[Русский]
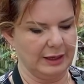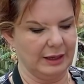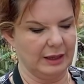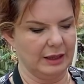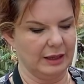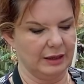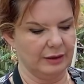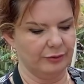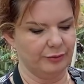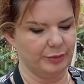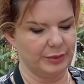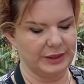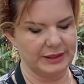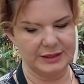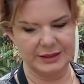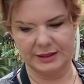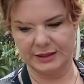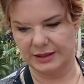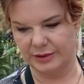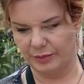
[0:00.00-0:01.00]
А в
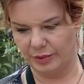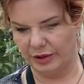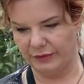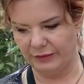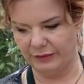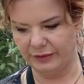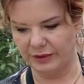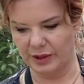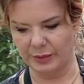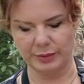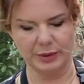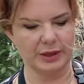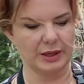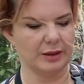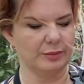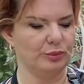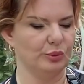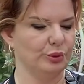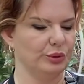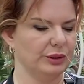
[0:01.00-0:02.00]
процессе прививки,
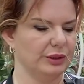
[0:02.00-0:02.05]
пока будет